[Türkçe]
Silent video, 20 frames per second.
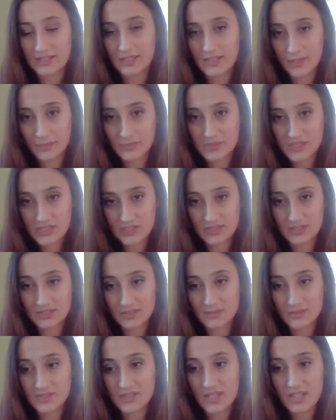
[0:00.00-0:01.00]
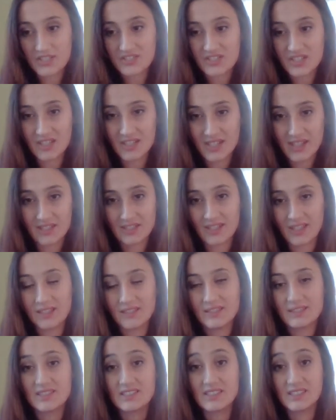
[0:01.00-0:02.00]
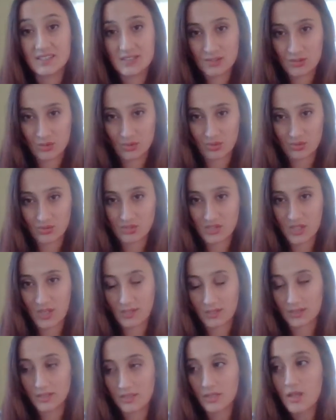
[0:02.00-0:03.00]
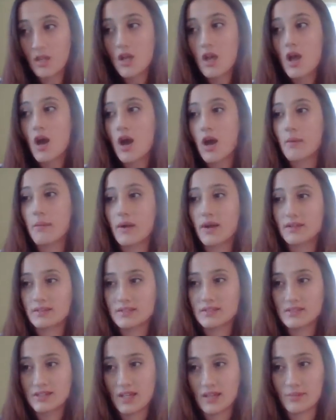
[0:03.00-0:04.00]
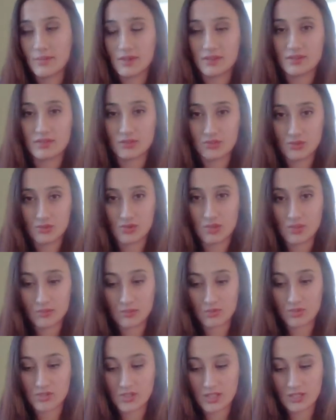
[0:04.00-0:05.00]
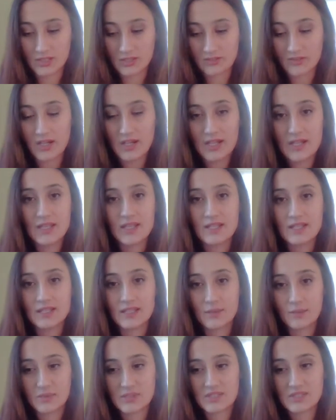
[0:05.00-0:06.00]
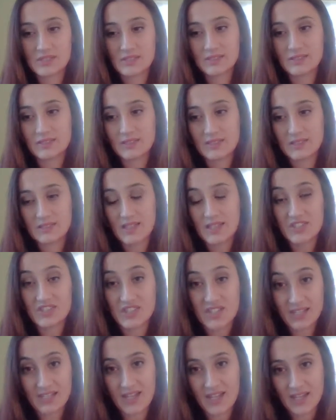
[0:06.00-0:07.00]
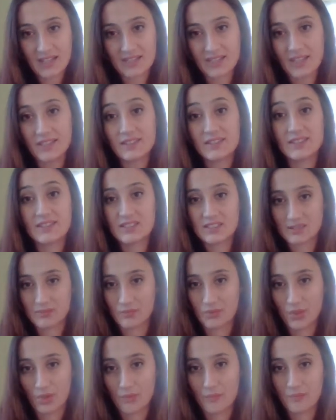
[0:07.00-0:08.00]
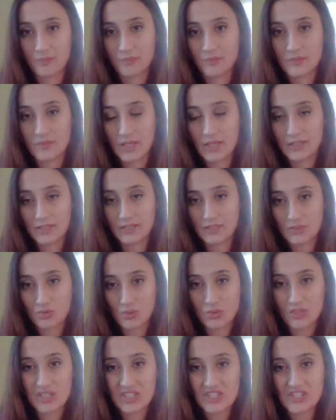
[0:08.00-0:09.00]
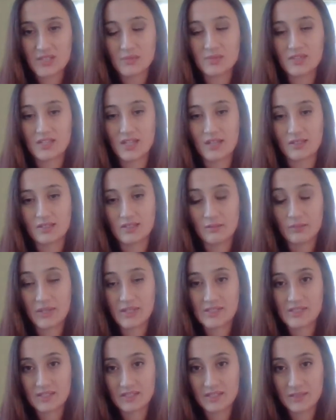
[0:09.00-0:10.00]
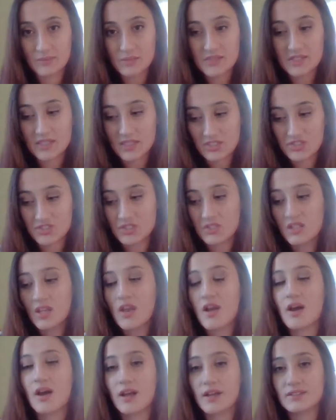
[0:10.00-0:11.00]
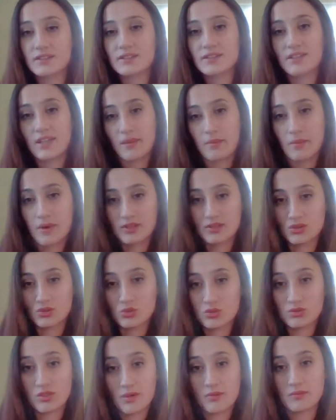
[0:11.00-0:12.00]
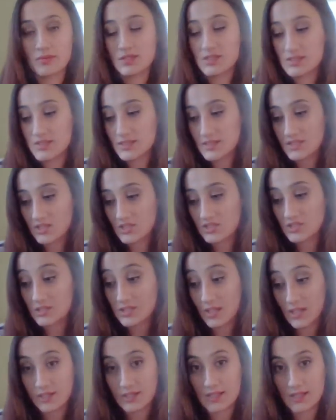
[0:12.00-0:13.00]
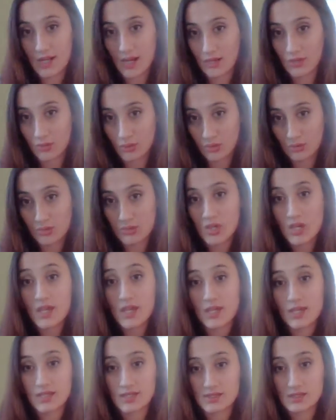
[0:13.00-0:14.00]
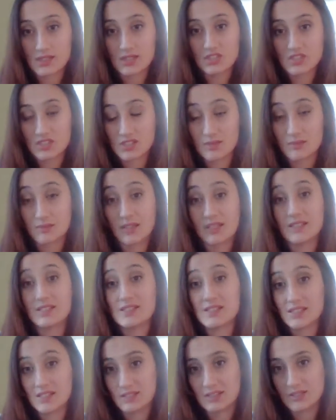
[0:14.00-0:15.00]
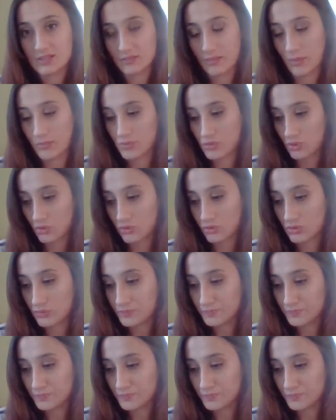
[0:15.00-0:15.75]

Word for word: yapıştırdığımızda çekerken yırtıyoruz kağıtları. Ama Aydinger bandının şöyle bir özelliği var. Yapıştırdığınızda çekerken yırtmıyor. Yani çok ince bir kağıttan bahsettiğim için Aydinger bandı kullanmanız sizin için daha yararlı olur. En azından çizimleriniz yırtılmamış olur.